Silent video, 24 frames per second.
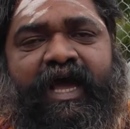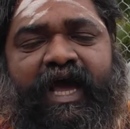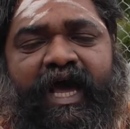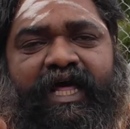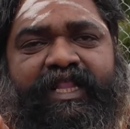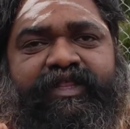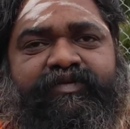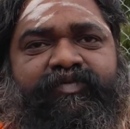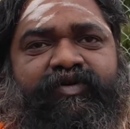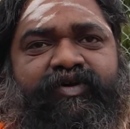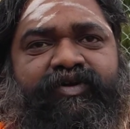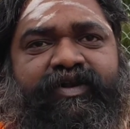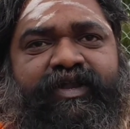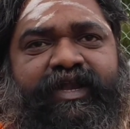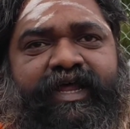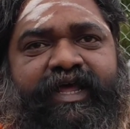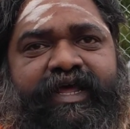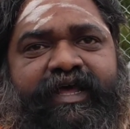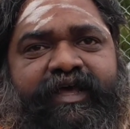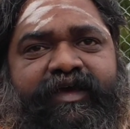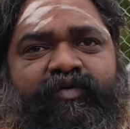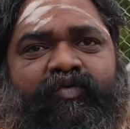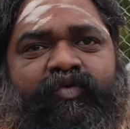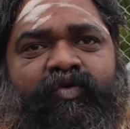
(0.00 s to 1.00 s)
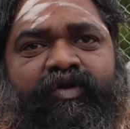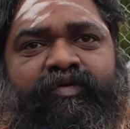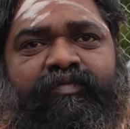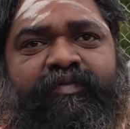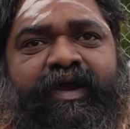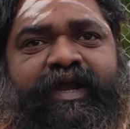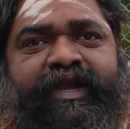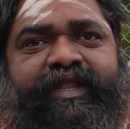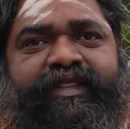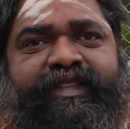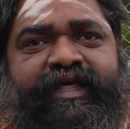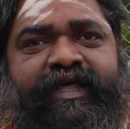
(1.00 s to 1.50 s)
அதுபோன்று ஒரு
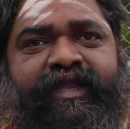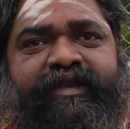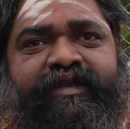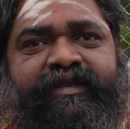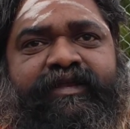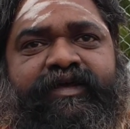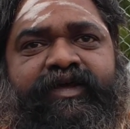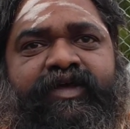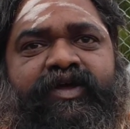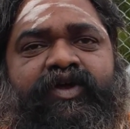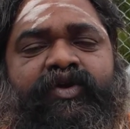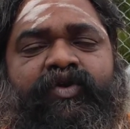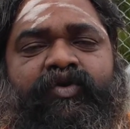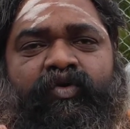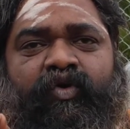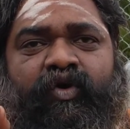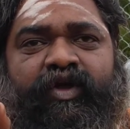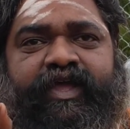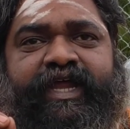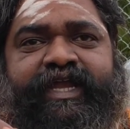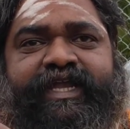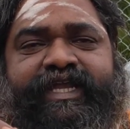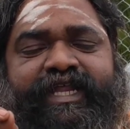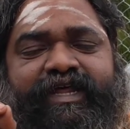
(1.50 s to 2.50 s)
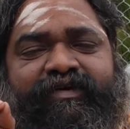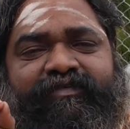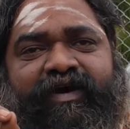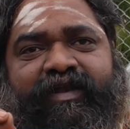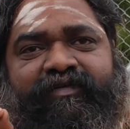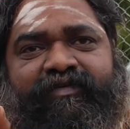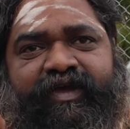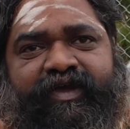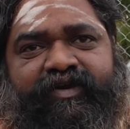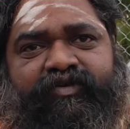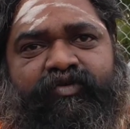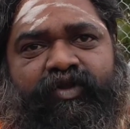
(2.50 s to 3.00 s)
மனிதன் நோயற்ற
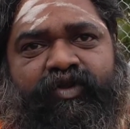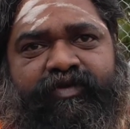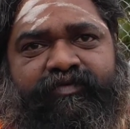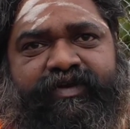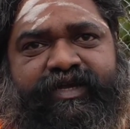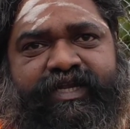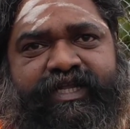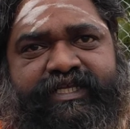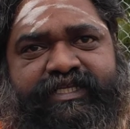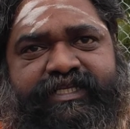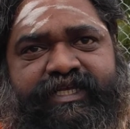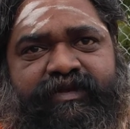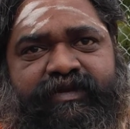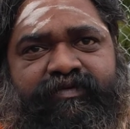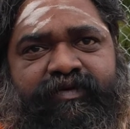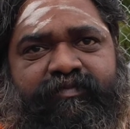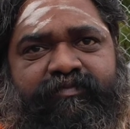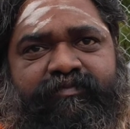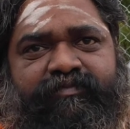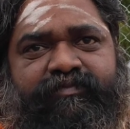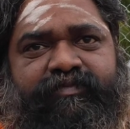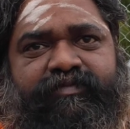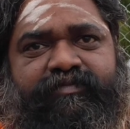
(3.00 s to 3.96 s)
வாழ்வே குறைவற்ற செல்வம்